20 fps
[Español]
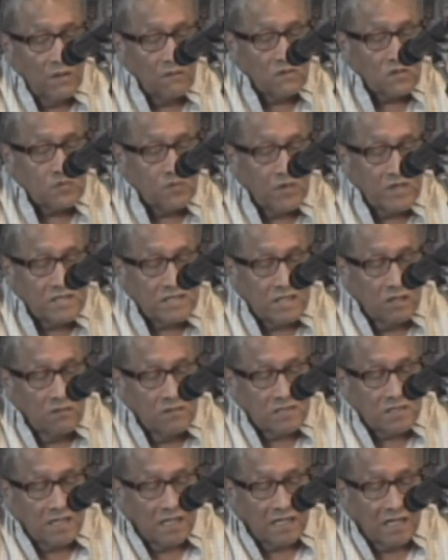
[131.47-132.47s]
Vemos pues
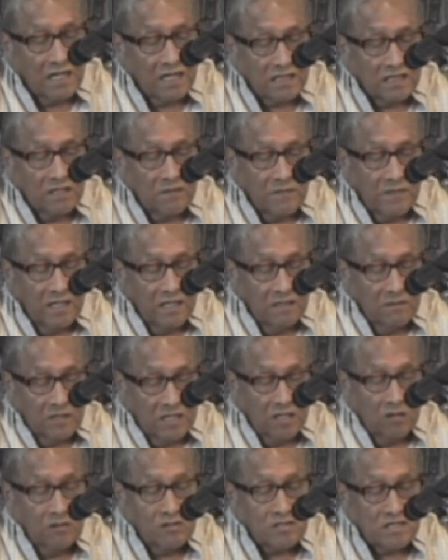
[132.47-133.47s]
que, nuestra carta,
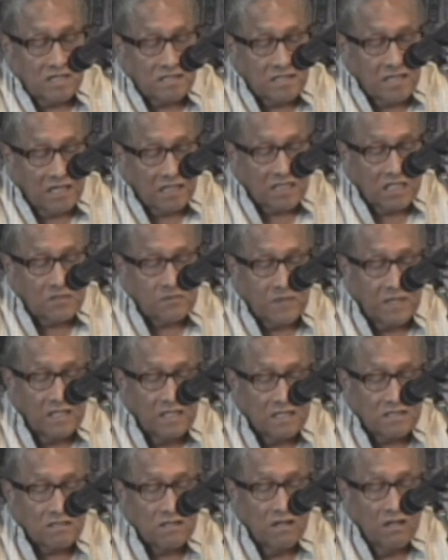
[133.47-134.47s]
que nuestras cartas
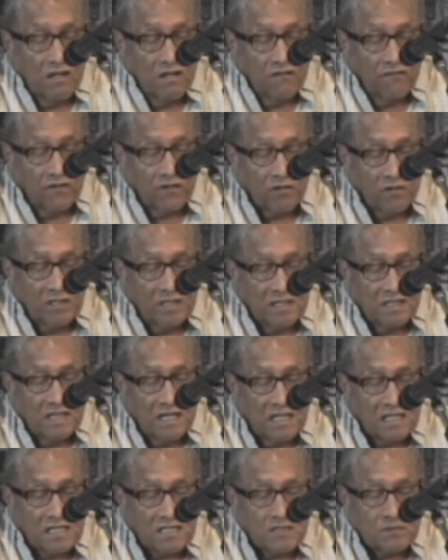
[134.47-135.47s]
vainas fueron
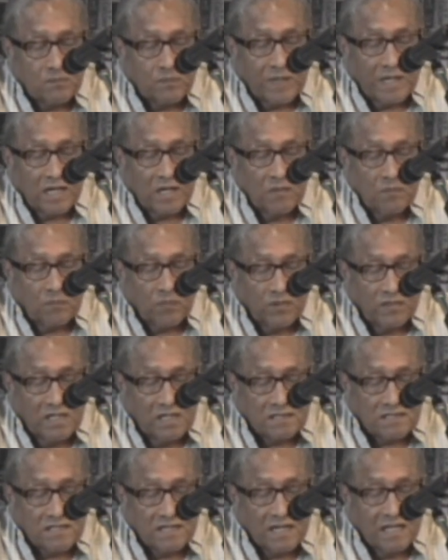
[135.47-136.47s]
ideadas para
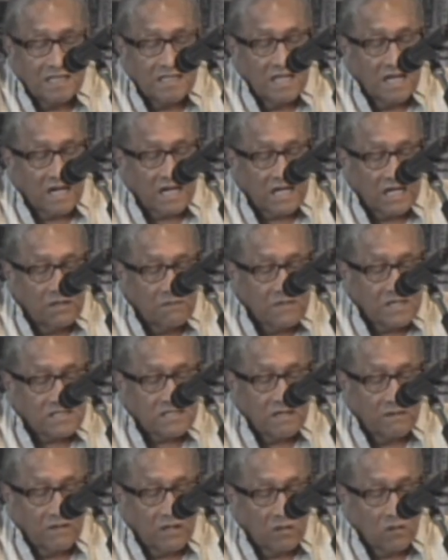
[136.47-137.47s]
imponérsela de
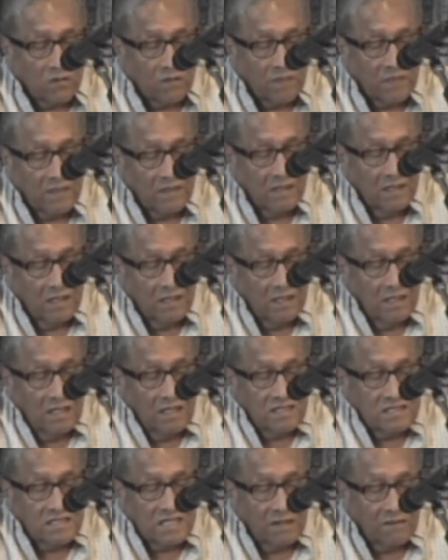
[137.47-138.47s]
arriba hacia abajo.
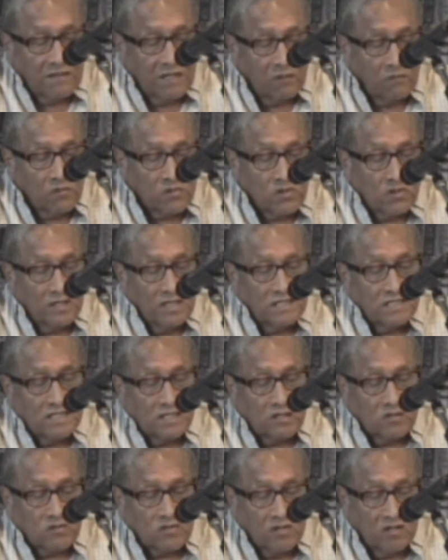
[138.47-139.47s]
Se habla mucho de
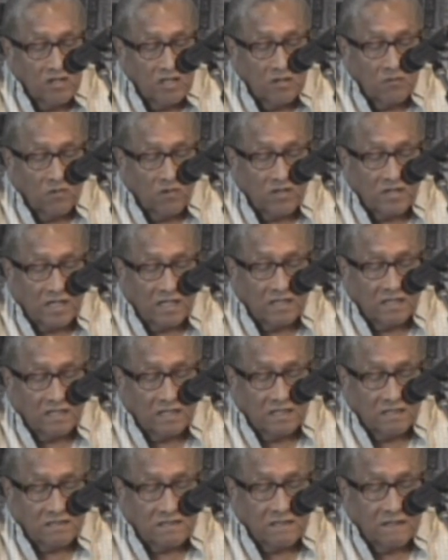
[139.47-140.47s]
instituciones
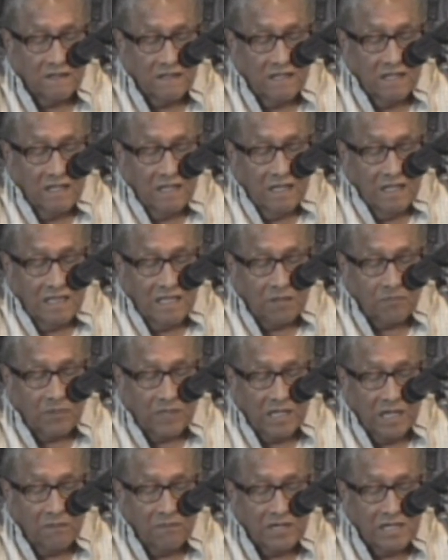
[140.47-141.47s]
democráticas.
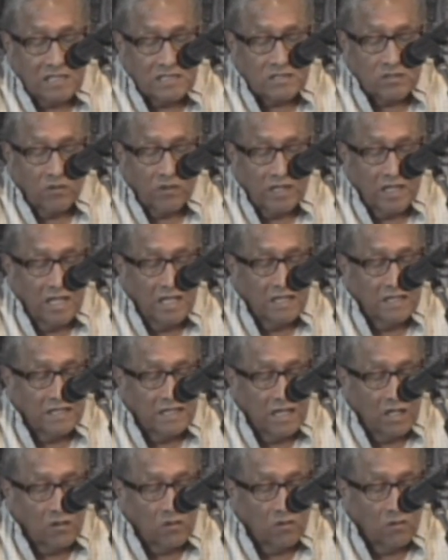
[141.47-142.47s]
La palabra es de
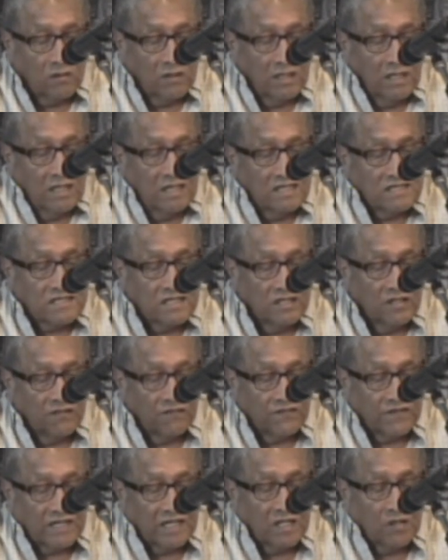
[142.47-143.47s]
origen griego y
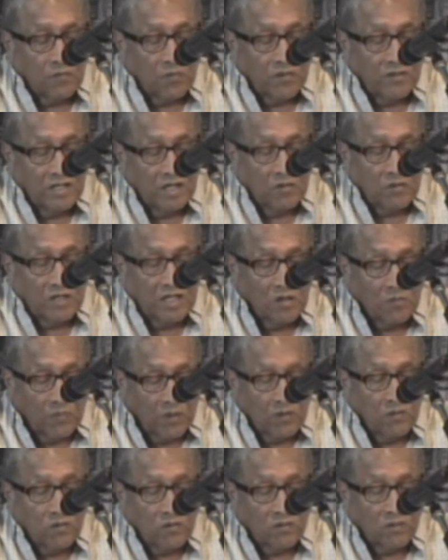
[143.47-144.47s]
significa el poder
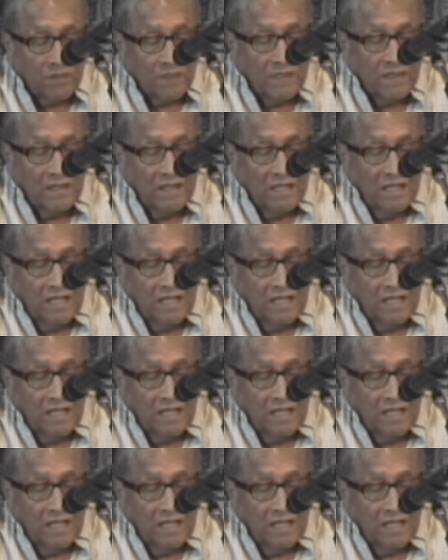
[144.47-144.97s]
del pueblo